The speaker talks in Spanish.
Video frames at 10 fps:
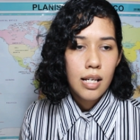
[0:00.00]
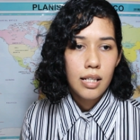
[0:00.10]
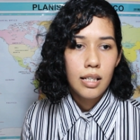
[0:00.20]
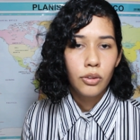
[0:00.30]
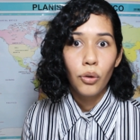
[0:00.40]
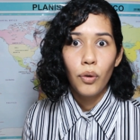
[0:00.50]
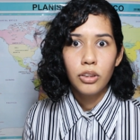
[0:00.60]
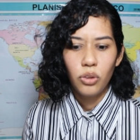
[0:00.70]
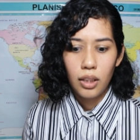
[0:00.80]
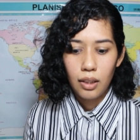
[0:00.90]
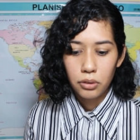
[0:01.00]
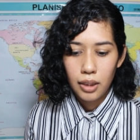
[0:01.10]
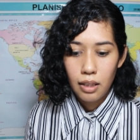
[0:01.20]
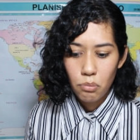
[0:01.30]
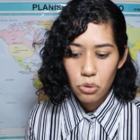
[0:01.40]
Y todo esto le
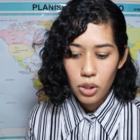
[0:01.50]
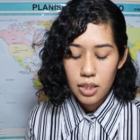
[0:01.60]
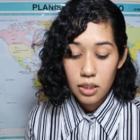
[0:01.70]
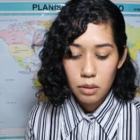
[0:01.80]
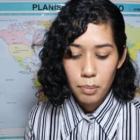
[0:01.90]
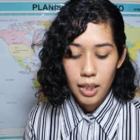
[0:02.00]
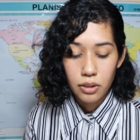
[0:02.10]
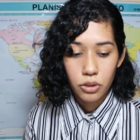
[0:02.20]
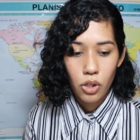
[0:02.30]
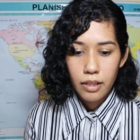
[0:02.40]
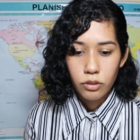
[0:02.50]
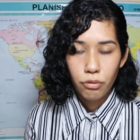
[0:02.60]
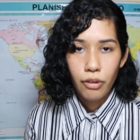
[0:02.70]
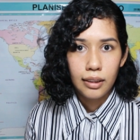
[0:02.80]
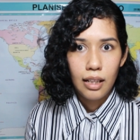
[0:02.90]
causa a él mucha desesperación,
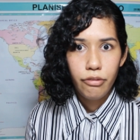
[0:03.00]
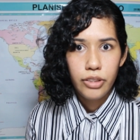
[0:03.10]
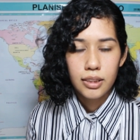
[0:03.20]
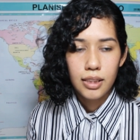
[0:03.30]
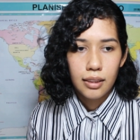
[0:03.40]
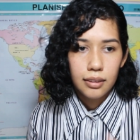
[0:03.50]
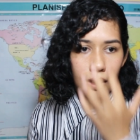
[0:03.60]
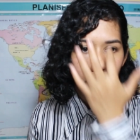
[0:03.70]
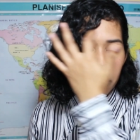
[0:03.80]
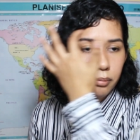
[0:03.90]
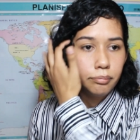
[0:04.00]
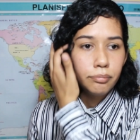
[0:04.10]
su falta de eficiencia, ¿no?